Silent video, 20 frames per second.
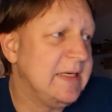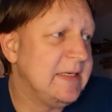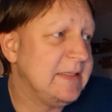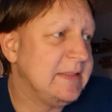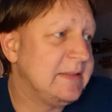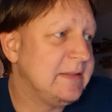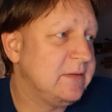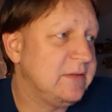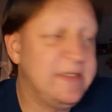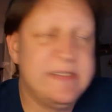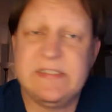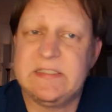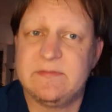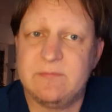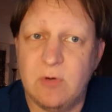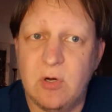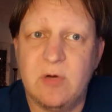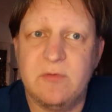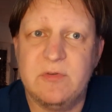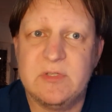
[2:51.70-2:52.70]
Äh, nächste
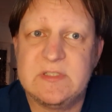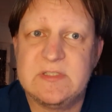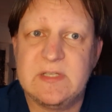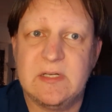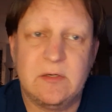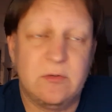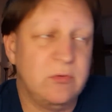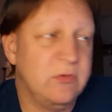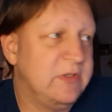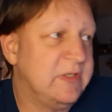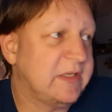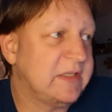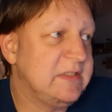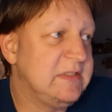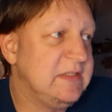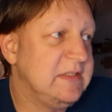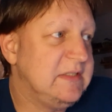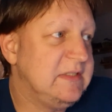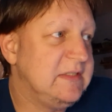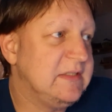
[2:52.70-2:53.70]
Woche wird es dann natürlich
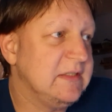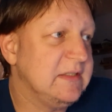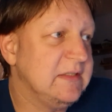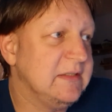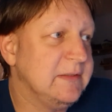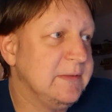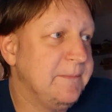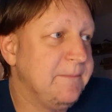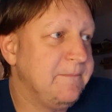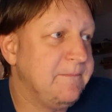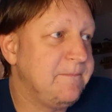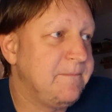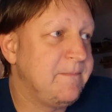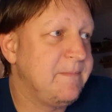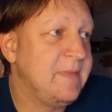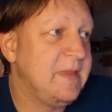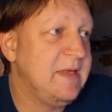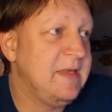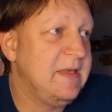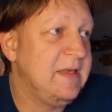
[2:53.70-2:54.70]
richtig ähm,
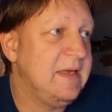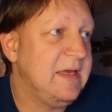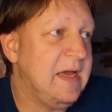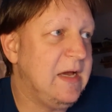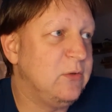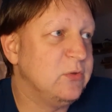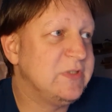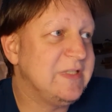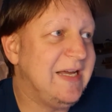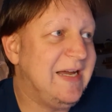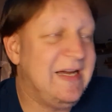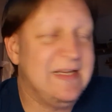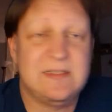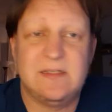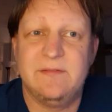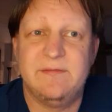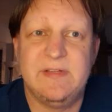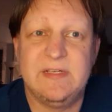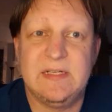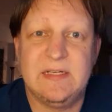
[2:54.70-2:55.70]

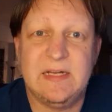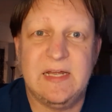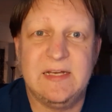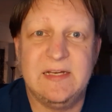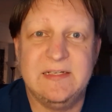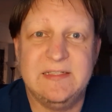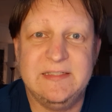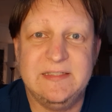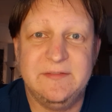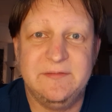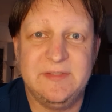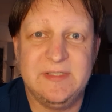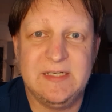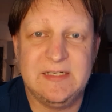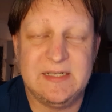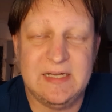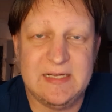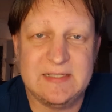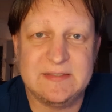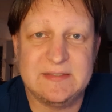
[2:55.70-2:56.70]
ausarten, wenn dann alle Ligen wieder
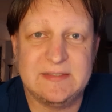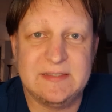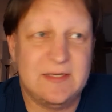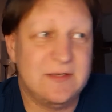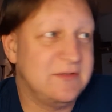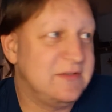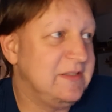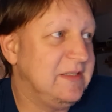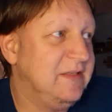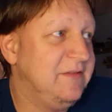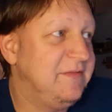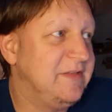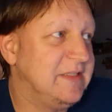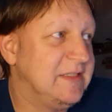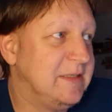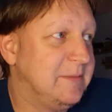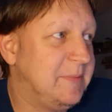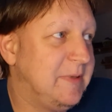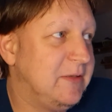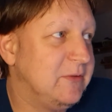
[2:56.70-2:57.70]
da sind aus ihren
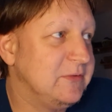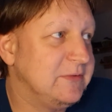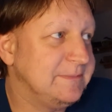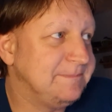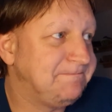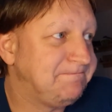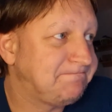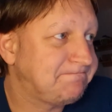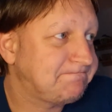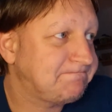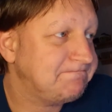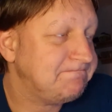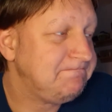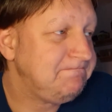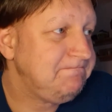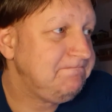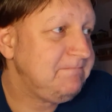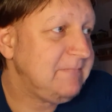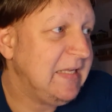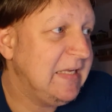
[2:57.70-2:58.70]
Winterpausen.
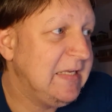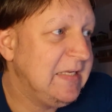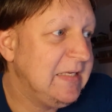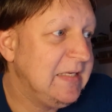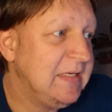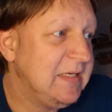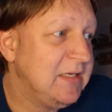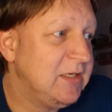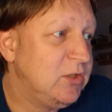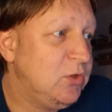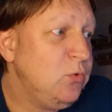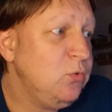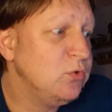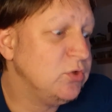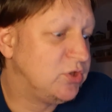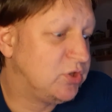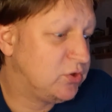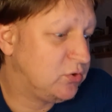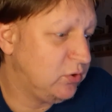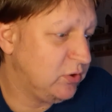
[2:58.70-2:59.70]

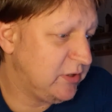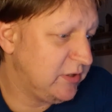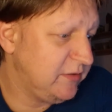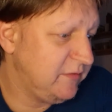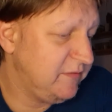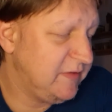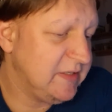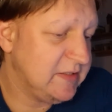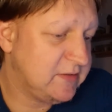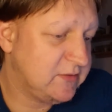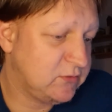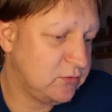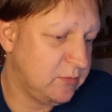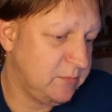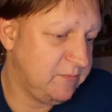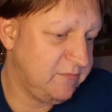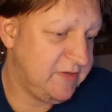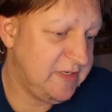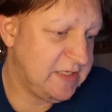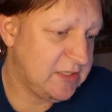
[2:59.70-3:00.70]
Gut, gucken wir
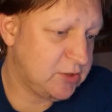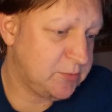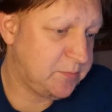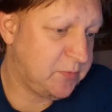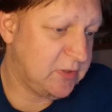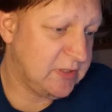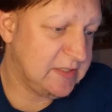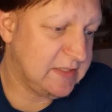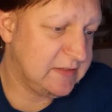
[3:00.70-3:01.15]
zum Wintersport.